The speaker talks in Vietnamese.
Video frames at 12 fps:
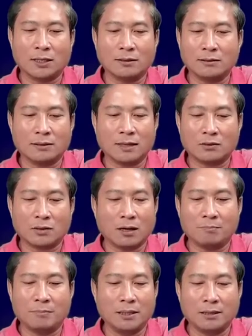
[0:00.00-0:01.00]
thử sừng nào
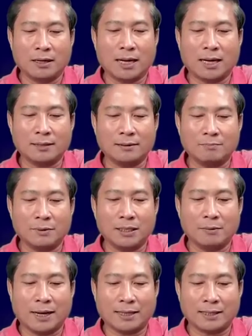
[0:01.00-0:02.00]
đập mơn là là chẳng vì
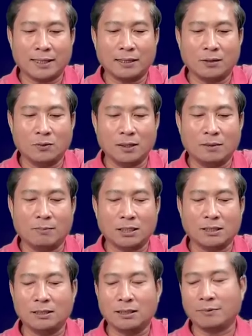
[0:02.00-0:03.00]
lại bạn đăng khui bọc
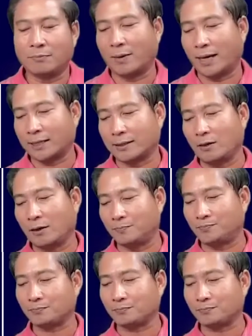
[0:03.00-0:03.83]
dương lịch vào màn đúng không